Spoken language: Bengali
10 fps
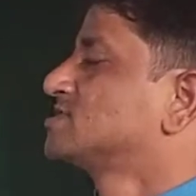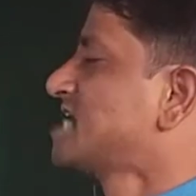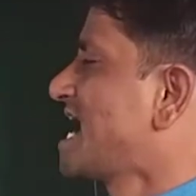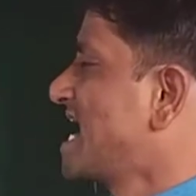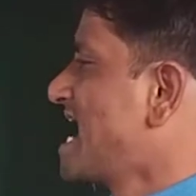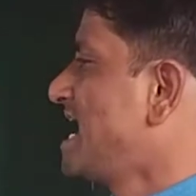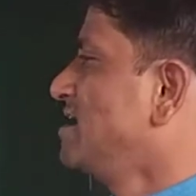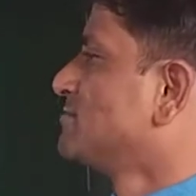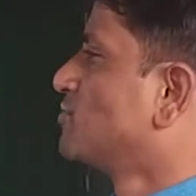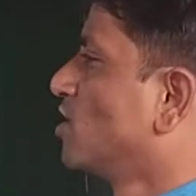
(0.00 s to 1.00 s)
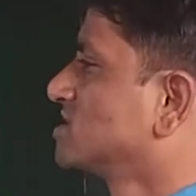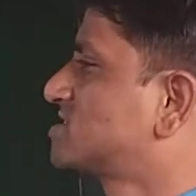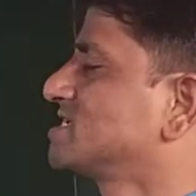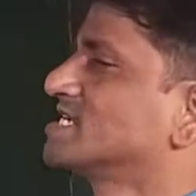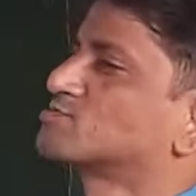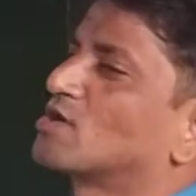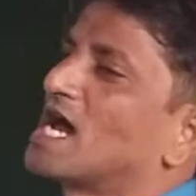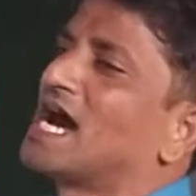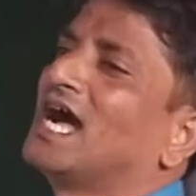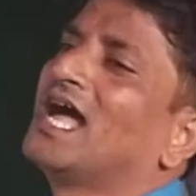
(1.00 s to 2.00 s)
যারা বলছে যে
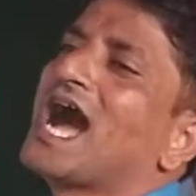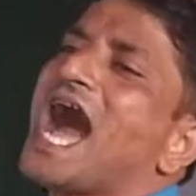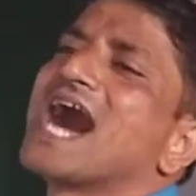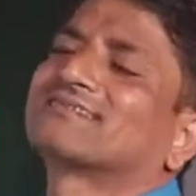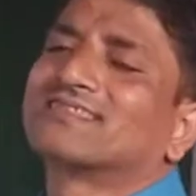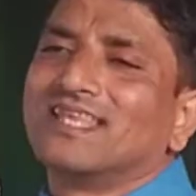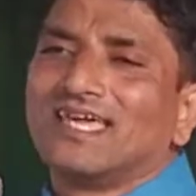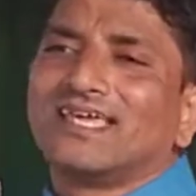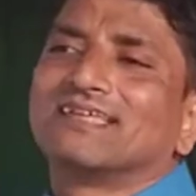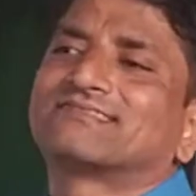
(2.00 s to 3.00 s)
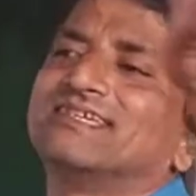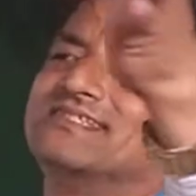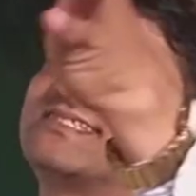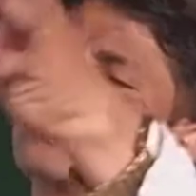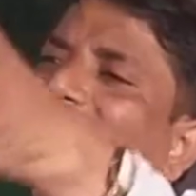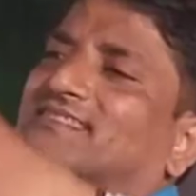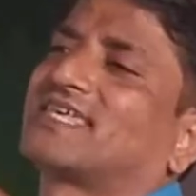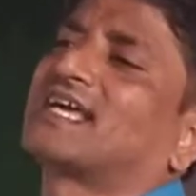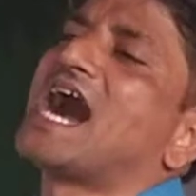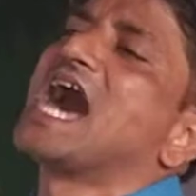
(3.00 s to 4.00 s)
তোরা আসলেই এই তিনটা দেশ
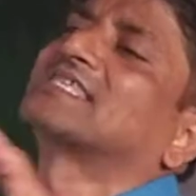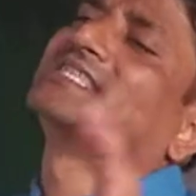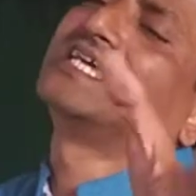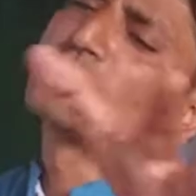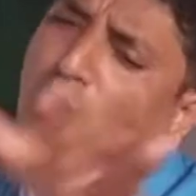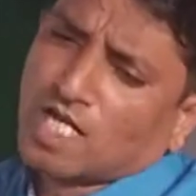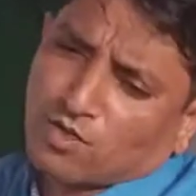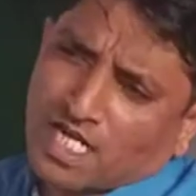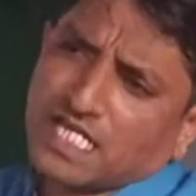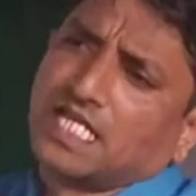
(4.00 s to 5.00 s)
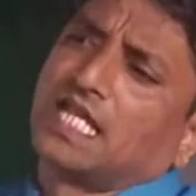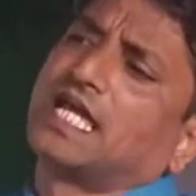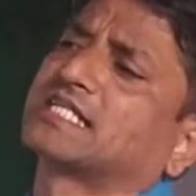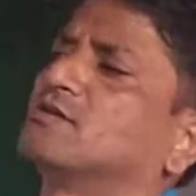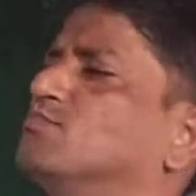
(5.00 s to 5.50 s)
থেকে আসলেই কোলে করে নিয়ে এলে একদম